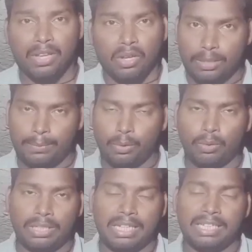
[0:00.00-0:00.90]
तो इस वीडियो
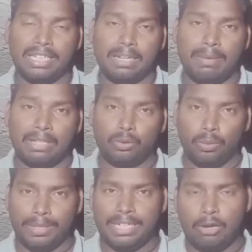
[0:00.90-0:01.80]
को देखने के बाद
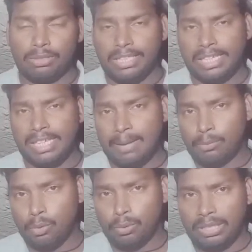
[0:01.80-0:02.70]
जो भी डाउटे हैं
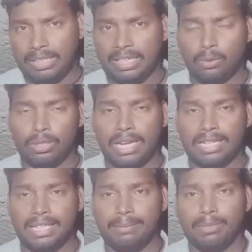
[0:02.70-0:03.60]
आपको क्लियर हो
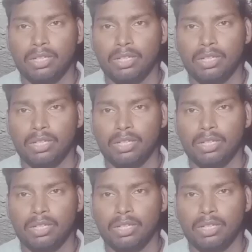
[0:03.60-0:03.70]
जाएगी